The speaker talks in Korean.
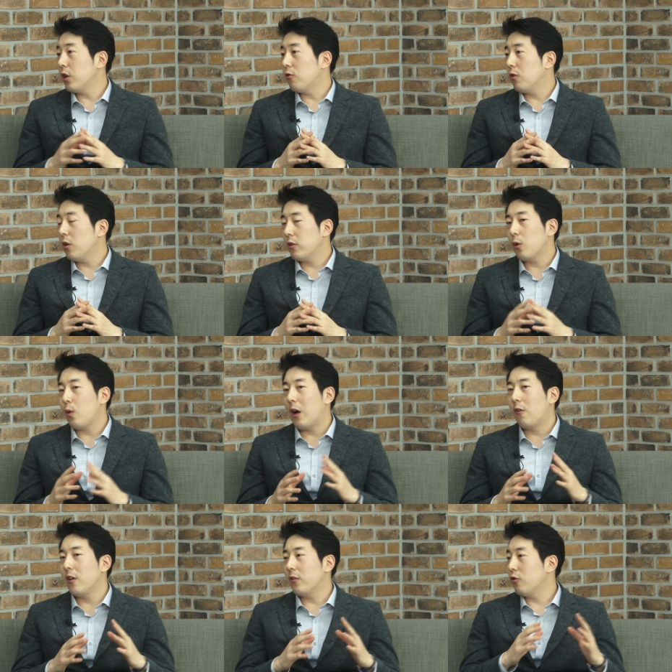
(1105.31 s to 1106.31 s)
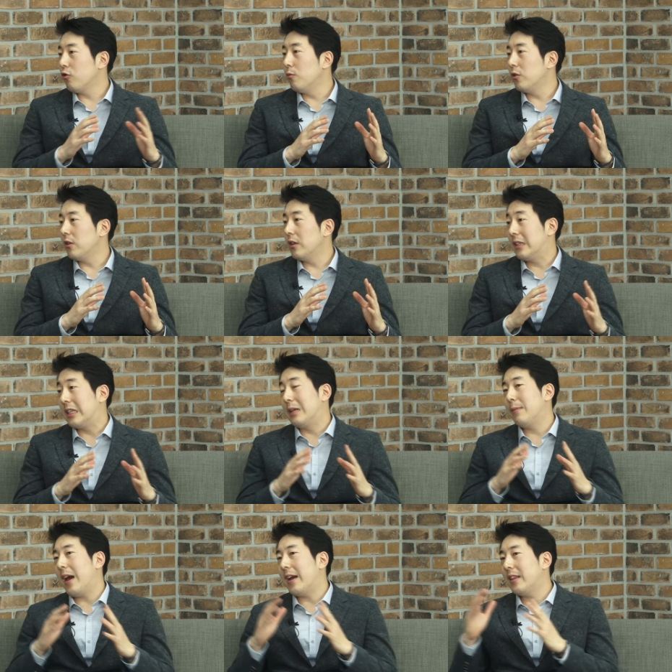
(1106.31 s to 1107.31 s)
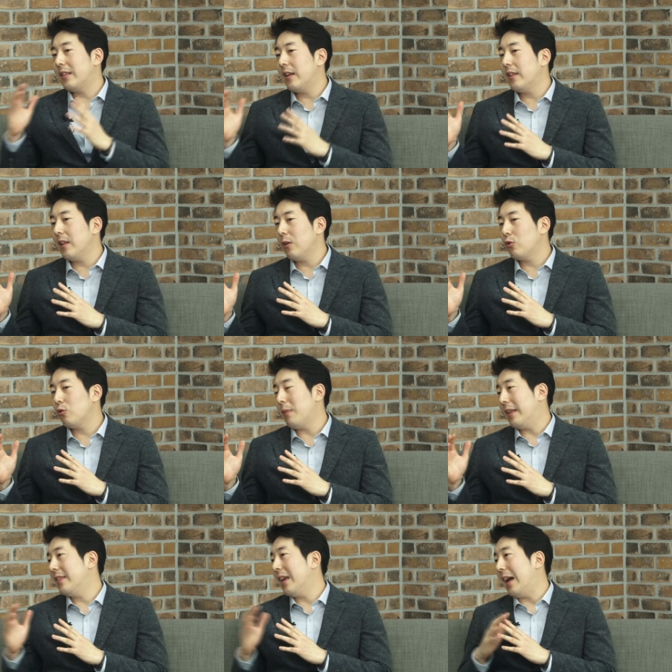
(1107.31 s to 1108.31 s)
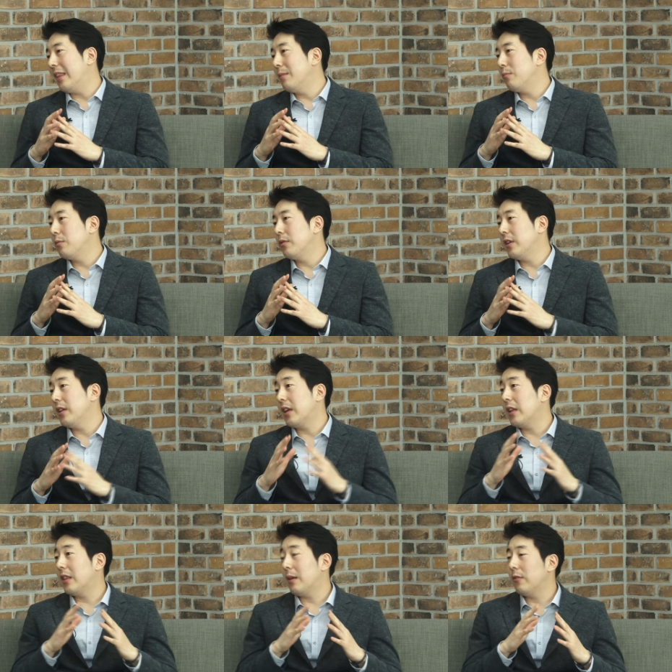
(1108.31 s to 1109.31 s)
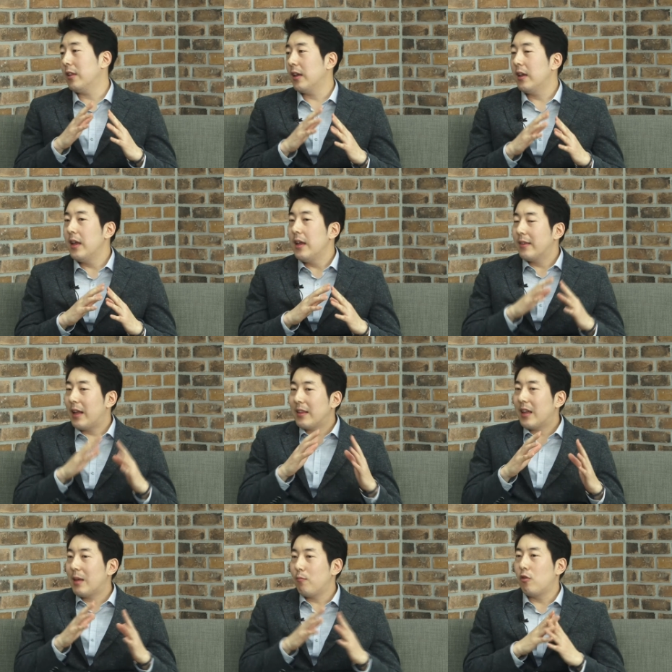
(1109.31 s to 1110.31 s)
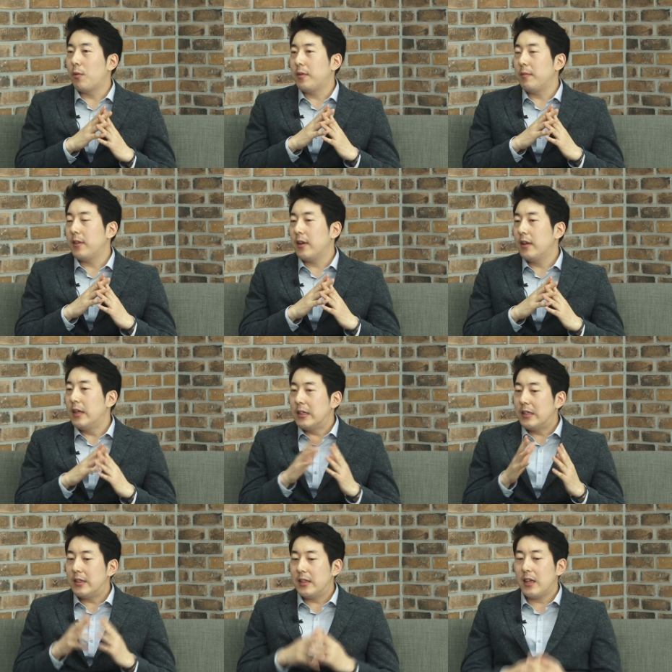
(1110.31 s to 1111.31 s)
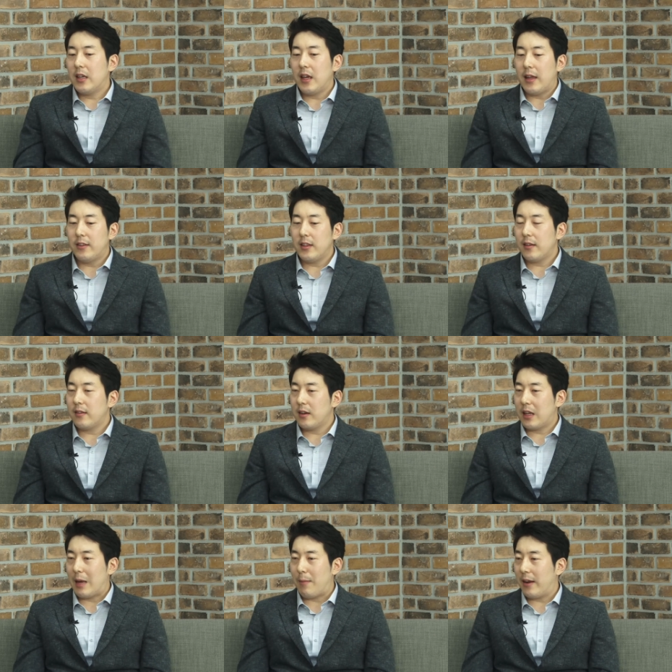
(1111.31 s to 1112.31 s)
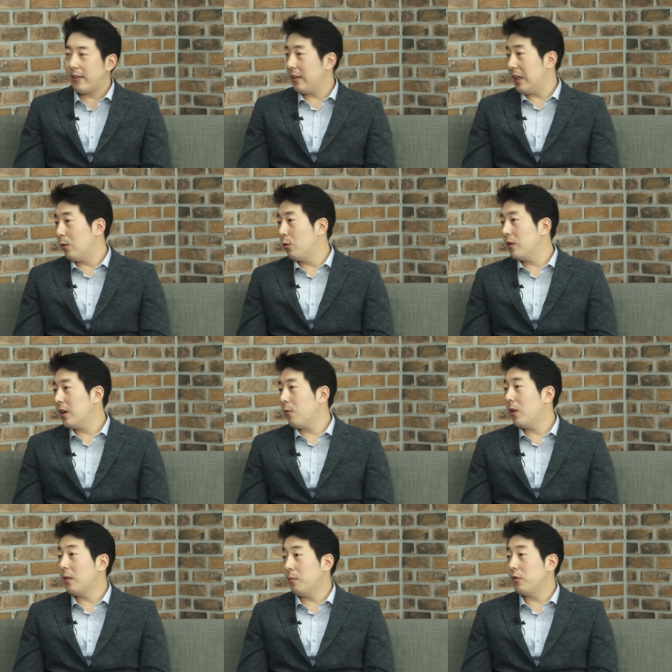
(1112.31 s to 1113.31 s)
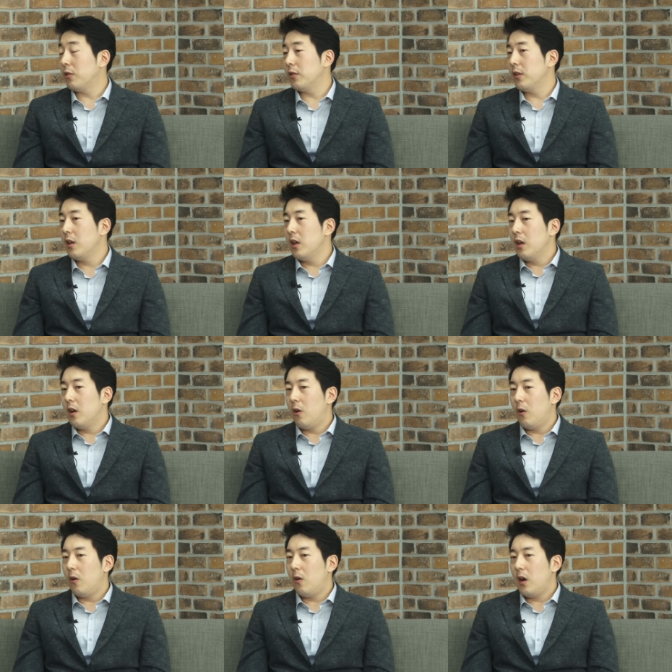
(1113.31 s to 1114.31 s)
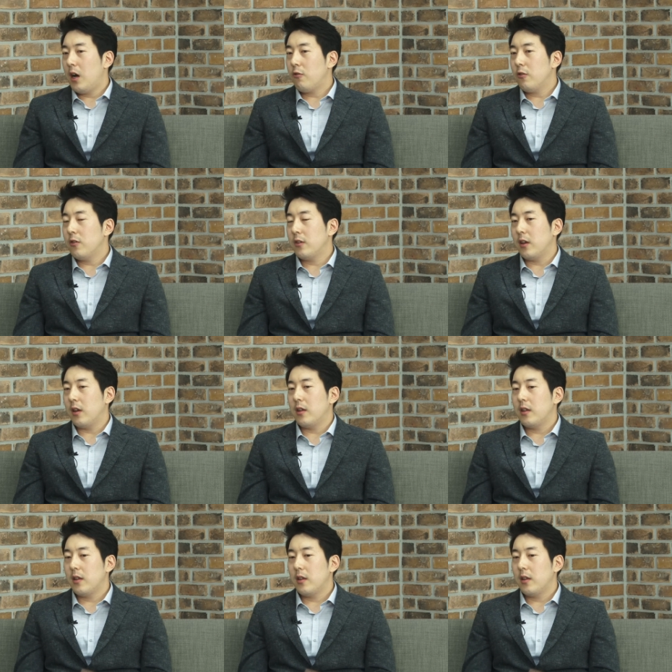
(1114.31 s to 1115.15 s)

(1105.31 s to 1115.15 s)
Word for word: 있고요. 어떤 과거의 어떤 유물들, 지금의 IT 트렌드하고 좀 맞지 않는 부분들이 있기 때문에 음. 상당히 무겁습니다. 실제 이 엔지닉스를 개발했던 이고르라고 하는 분은 어, 하루는 이제